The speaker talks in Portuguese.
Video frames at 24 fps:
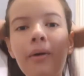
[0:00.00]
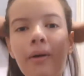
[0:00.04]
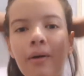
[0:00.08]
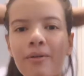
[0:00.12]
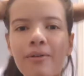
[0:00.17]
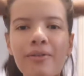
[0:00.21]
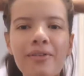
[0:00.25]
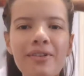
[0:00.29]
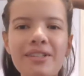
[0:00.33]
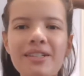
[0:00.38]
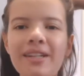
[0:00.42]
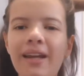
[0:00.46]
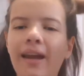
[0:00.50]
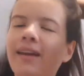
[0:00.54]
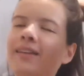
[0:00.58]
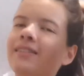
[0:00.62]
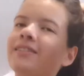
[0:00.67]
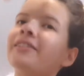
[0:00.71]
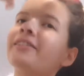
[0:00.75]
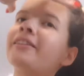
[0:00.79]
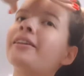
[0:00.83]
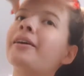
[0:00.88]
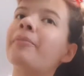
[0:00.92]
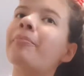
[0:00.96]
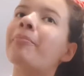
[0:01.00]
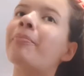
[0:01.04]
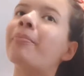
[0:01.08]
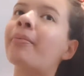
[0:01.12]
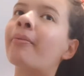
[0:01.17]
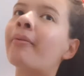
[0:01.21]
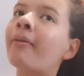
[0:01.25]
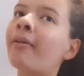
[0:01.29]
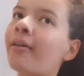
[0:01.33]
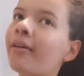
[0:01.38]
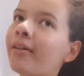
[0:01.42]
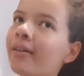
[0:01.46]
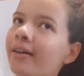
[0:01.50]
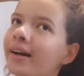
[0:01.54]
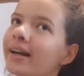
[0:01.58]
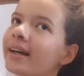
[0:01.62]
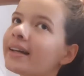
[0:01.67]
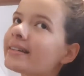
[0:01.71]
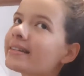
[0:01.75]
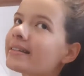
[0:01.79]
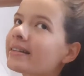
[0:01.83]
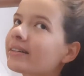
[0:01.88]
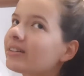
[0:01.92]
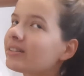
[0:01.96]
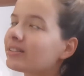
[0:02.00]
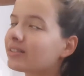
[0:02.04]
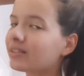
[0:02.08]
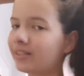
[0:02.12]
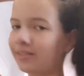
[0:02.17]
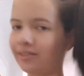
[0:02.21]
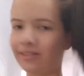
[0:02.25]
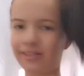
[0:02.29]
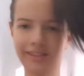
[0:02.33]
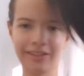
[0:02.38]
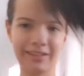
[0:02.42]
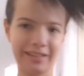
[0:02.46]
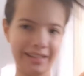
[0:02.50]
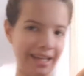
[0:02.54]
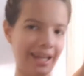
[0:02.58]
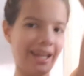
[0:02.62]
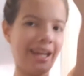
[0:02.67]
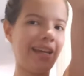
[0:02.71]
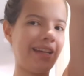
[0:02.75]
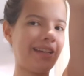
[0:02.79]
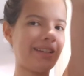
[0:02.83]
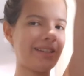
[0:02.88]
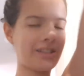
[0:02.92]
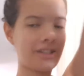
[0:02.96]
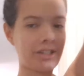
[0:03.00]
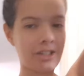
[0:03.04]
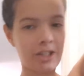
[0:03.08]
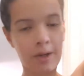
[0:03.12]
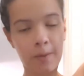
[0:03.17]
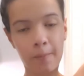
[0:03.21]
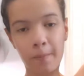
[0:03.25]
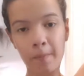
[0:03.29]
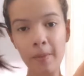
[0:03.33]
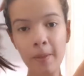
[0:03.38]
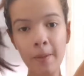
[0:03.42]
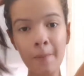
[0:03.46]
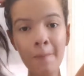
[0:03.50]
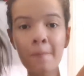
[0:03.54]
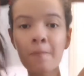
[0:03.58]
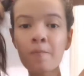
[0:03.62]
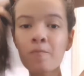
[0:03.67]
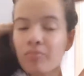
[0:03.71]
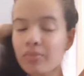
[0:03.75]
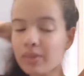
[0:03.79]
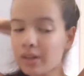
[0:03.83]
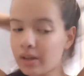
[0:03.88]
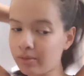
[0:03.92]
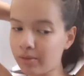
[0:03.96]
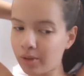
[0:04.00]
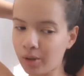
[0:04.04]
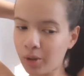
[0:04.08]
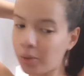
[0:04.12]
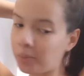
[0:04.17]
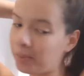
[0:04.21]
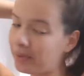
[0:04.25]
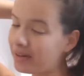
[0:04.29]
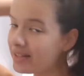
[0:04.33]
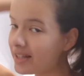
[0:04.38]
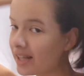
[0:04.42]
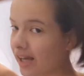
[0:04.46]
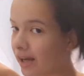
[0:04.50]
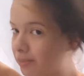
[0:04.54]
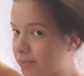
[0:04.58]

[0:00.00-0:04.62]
Bom, gente, depois que eu escovei o dente, eu vou começar